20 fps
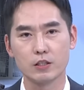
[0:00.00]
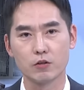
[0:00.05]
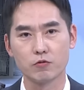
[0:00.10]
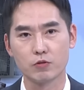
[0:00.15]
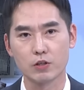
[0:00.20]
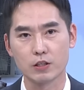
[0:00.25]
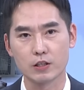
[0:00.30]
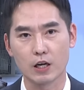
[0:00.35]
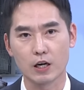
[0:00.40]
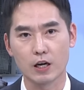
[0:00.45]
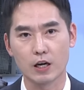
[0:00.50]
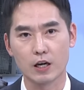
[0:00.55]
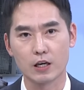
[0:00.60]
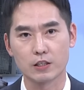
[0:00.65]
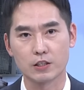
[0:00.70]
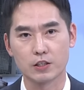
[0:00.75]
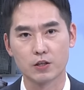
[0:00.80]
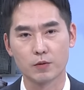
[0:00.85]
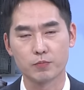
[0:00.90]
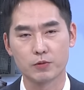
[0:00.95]
이제
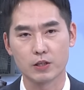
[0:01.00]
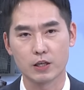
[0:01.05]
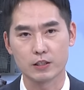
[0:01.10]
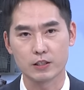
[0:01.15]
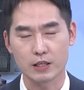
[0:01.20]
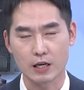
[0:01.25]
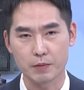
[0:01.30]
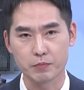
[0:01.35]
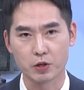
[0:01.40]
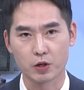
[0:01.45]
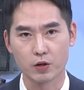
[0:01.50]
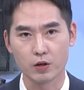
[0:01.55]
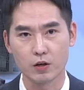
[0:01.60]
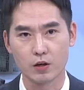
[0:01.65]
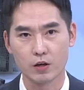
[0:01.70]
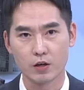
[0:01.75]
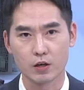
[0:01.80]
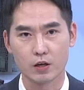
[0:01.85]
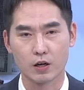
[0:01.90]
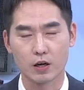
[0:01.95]
우리나라의 기업들의 참여
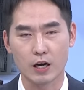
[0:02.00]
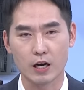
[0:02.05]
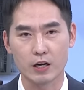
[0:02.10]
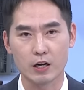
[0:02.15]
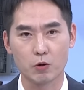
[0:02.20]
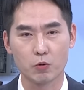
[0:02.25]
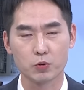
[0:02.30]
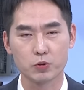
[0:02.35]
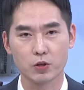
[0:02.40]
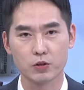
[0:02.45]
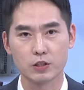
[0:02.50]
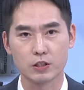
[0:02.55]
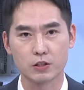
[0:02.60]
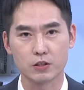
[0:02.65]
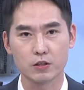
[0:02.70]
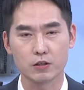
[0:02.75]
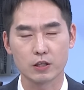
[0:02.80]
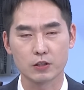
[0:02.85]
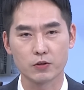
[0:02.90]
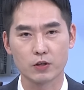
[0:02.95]

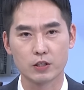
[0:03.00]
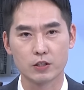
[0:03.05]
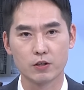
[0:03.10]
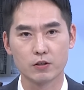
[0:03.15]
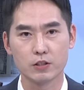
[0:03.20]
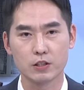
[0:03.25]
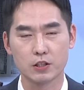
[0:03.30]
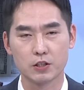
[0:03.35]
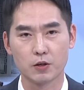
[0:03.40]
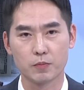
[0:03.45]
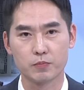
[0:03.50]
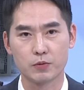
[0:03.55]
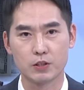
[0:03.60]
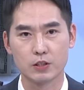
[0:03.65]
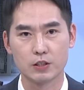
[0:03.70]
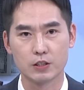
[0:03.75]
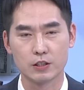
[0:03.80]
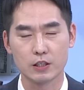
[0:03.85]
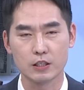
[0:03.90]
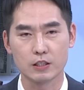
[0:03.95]
하나오션이죠. 그래서 이런
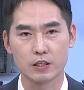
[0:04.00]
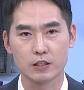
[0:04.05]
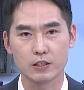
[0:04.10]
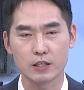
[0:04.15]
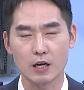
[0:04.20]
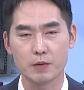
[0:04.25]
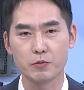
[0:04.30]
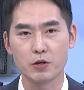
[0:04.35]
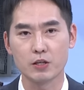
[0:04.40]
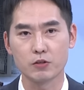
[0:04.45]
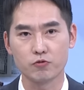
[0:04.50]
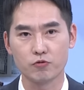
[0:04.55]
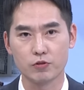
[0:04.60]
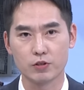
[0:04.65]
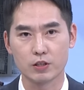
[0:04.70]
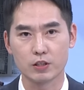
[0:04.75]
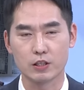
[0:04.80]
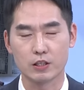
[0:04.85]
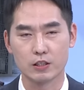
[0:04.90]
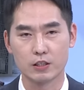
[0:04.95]
기업들이 이제 참여할 수
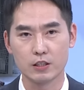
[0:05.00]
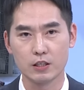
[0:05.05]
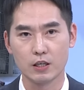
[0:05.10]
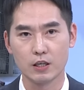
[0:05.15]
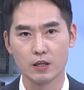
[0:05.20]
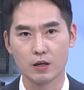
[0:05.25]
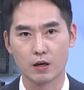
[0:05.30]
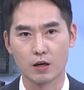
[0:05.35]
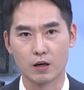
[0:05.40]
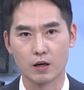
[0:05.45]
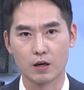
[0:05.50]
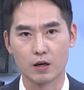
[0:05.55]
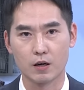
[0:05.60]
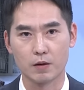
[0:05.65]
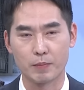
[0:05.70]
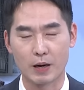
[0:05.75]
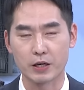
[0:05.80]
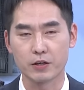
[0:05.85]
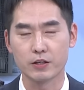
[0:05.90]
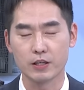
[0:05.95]
있는 길을
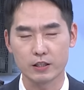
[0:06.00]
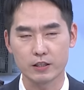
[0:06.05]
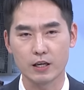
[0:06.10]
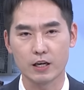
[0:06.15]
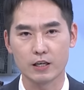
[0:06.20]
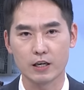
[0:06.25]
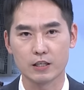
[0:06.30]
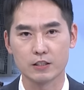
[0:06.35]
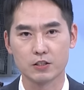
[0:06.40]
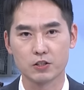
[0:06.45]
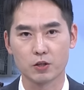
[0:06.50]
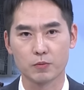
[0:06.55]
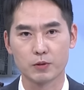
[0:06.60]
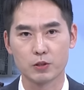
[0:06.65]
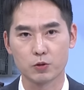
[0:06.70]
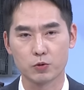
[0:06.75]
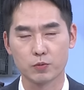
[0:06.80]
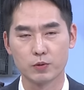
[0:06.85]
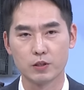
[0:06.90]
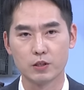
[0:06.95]
마련했다라는
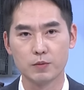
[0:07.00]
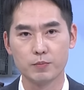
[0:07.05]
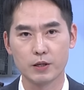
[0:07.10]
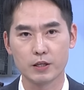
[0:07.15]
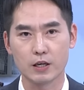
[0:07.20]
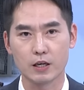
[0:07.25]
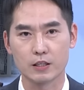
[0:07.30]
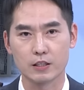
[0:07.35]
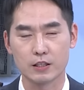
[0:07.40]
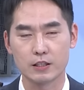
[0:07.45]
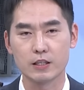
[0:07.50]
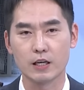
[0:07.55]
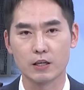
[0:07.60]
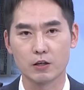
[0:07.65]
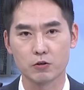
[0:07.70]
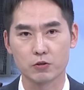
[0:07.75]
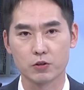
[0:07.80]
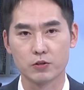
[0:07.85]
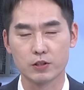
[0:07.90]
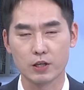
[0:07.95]
점에서 좀 의미가
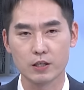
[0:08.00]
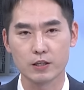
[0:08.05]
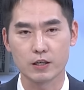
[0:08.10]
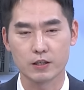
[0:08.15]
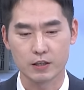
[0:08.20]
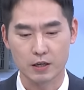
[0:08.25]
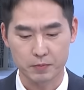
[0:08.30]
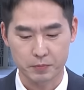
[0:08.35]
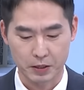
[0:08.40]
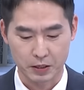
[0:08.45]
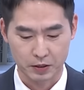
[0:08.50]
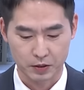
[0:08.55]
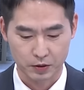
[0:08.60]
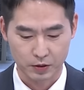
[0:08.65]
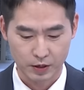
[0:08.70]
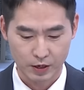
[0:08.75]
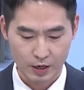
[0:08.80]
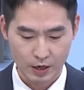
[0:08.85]
있다라고 저는 생각을 해봐요.